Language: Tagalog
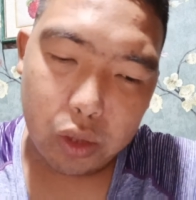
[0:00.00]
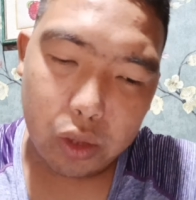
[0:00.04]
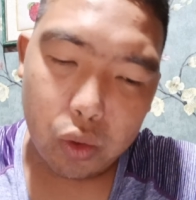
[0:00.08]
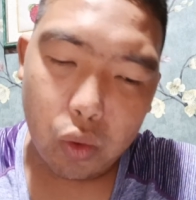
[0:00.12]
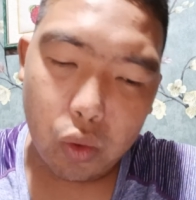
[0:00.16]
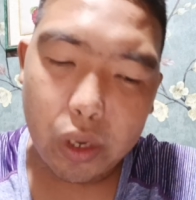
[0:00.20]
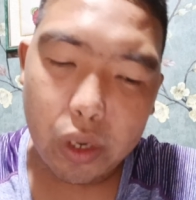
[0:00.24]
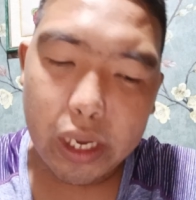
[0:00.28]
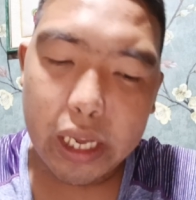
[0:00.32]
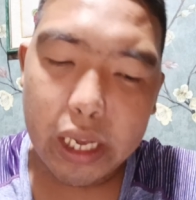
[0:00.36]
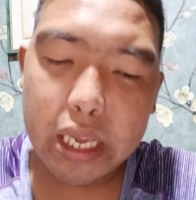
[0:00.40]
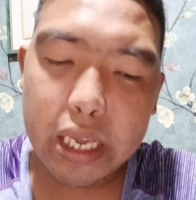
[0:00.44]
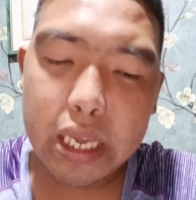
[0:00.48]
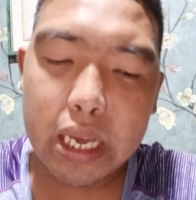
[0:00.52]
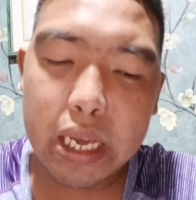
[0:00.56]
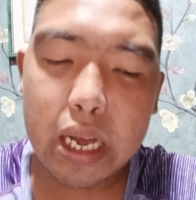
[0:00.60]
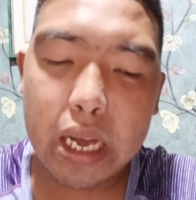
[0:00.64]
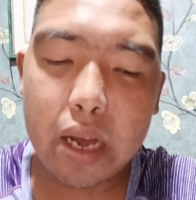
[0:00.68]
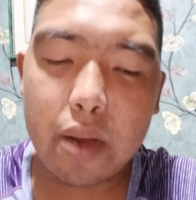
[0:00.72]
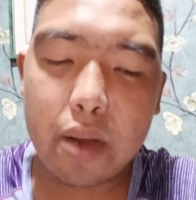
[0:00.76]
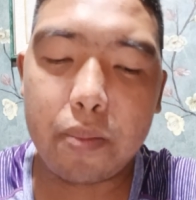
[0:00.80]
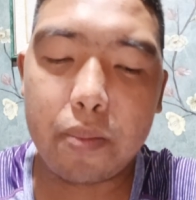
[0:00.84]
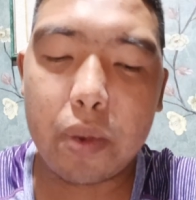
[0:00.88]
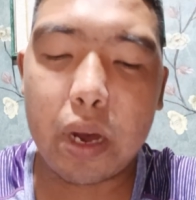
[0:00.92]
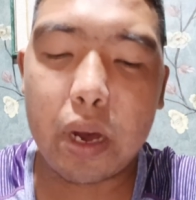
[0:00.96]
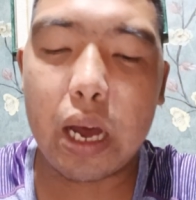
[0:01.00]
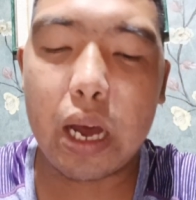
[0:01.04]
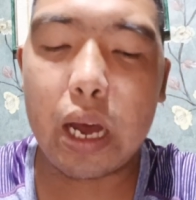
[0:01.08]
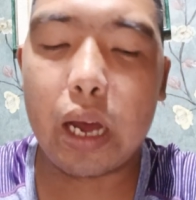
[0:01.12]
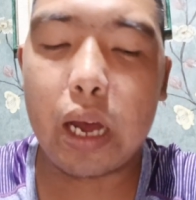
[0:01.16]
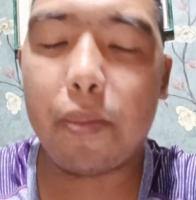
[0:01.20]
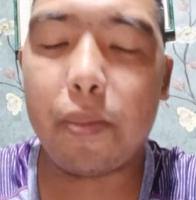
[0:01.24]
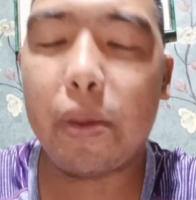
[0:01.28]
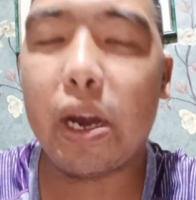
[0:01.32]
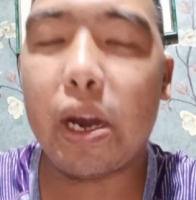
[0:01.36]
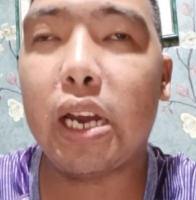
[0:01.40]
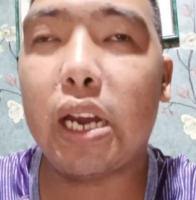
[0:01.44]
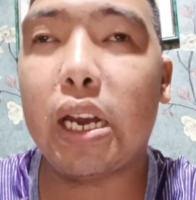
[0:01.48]
Ang touring niya
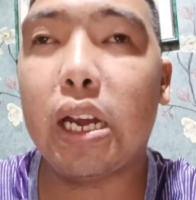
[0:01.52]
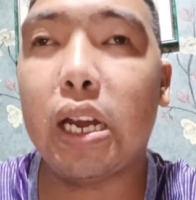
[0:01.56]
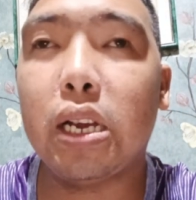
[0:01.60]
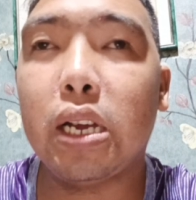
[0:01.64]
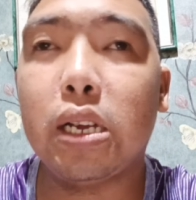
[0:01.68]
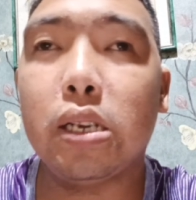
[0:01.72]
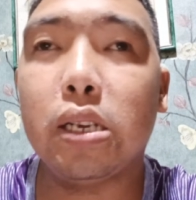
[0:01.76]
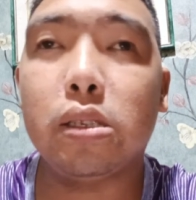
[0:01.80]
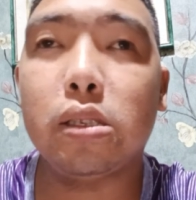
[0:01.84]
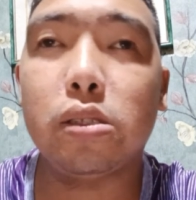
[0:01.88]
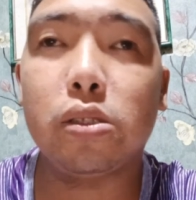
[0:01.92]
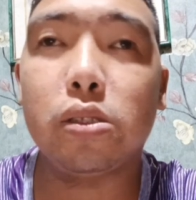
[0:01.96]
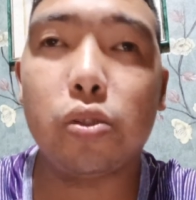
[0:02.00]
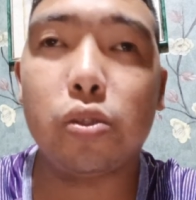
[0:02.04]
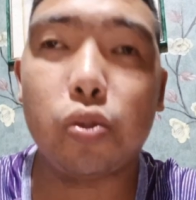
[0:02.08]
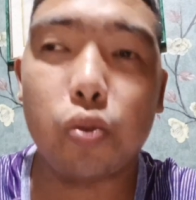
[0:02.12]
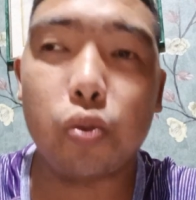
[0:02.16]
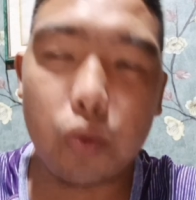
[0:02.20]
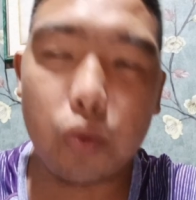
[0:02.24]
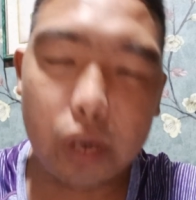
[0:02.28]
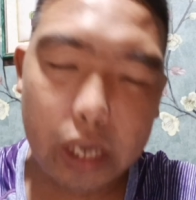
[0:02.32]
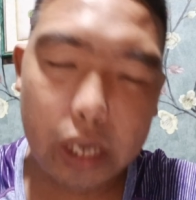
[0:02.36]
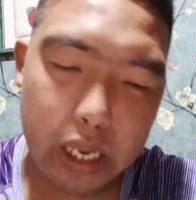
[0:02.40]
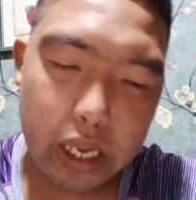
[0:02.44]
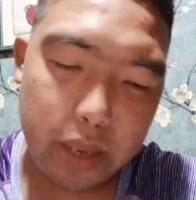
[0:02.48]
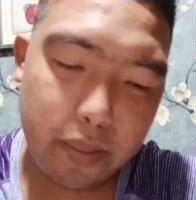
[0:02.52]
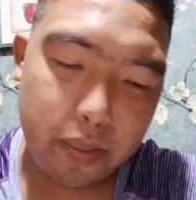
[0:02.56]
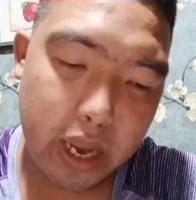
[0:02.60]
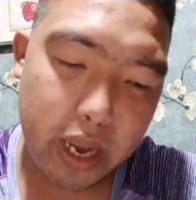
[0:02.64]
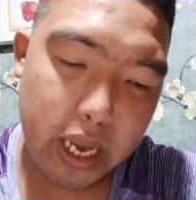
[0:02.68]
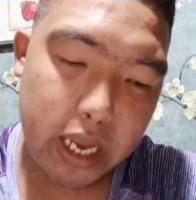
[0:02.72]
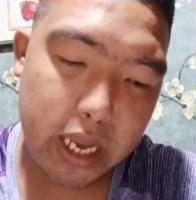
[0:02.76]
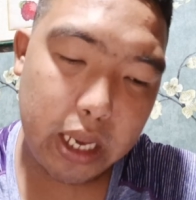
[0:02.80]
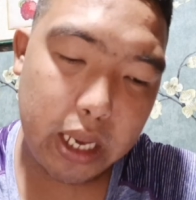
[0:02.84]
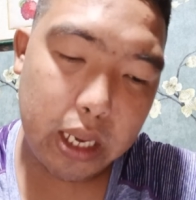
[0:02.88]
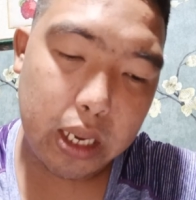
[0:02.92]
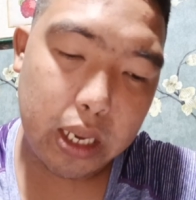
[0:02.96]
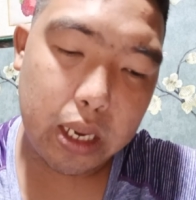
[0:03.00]
pa, parang touring
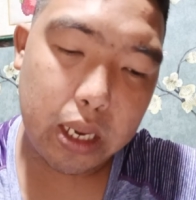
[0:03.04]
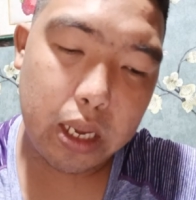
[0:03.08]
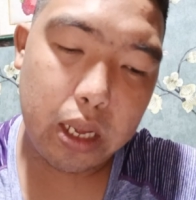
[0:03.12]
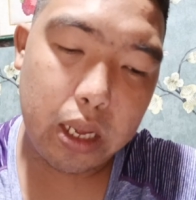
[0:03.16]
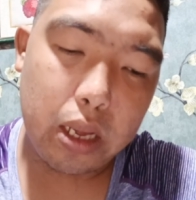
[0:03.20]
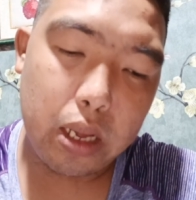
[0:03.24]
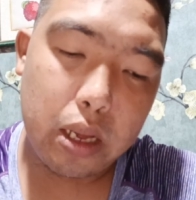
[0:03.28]
bike.